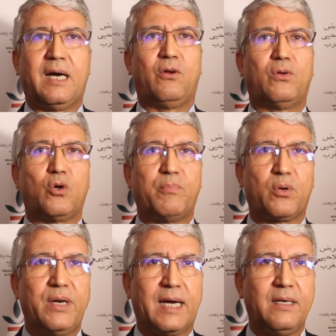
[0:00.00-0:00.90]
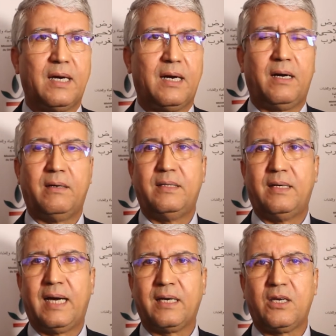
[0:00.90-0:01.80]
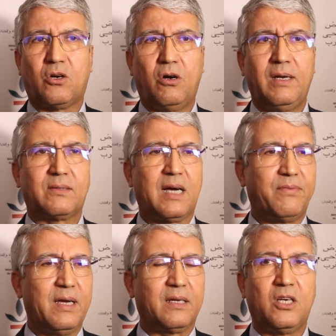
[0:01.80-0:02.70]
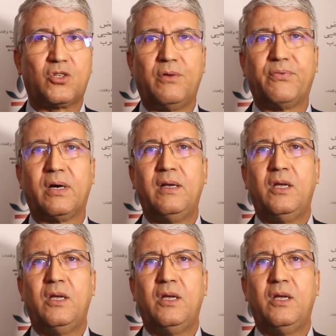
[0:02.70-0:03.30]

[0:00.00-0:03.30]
à l'entrepreneuriat agricole à travers des offres